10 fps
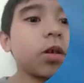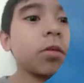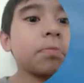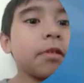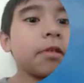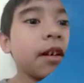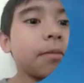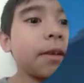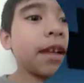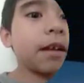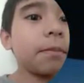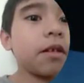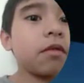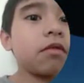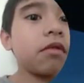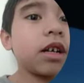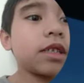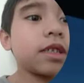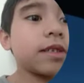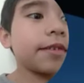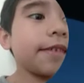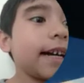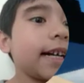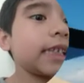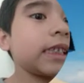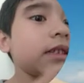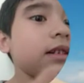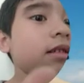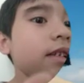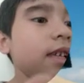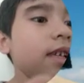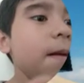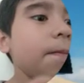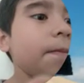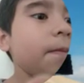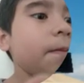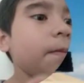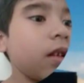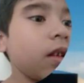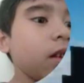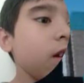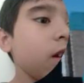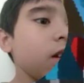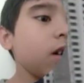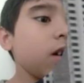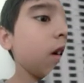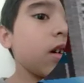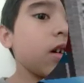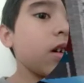berkeping-keping. Oh, hancur ya guys. Oke. Oke,